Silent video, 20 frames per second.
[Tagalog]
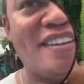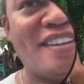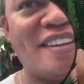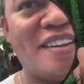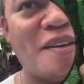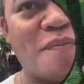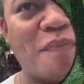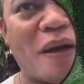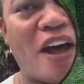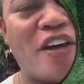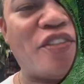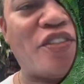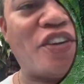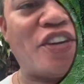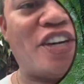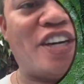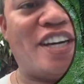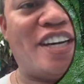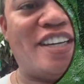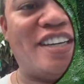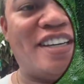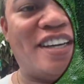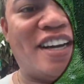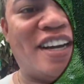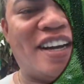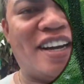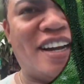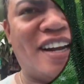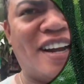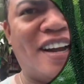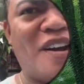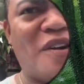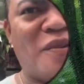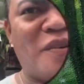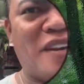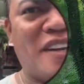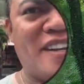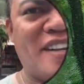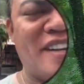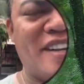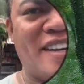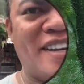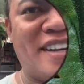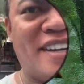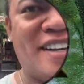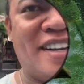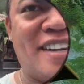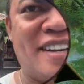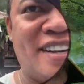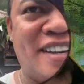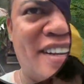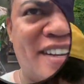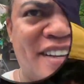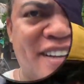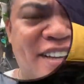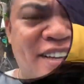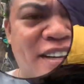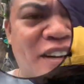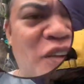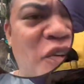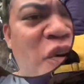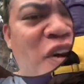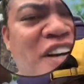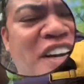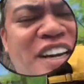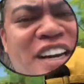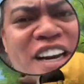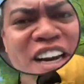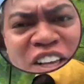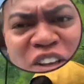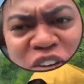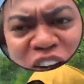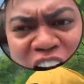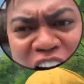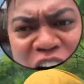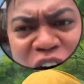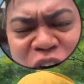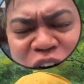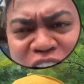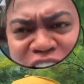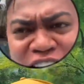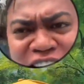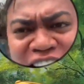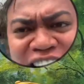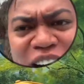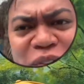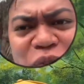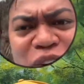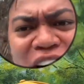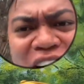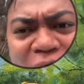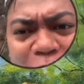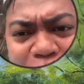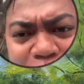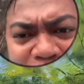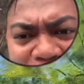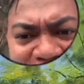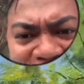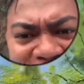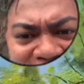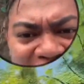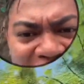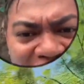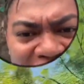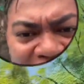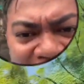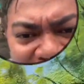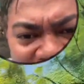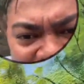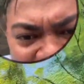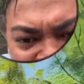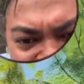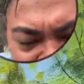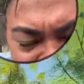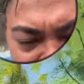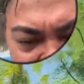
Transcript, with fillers: pattern na gagawin. Nakuha na nila yung kahoy. Lagyan mo ng kapre dyan ha. Yung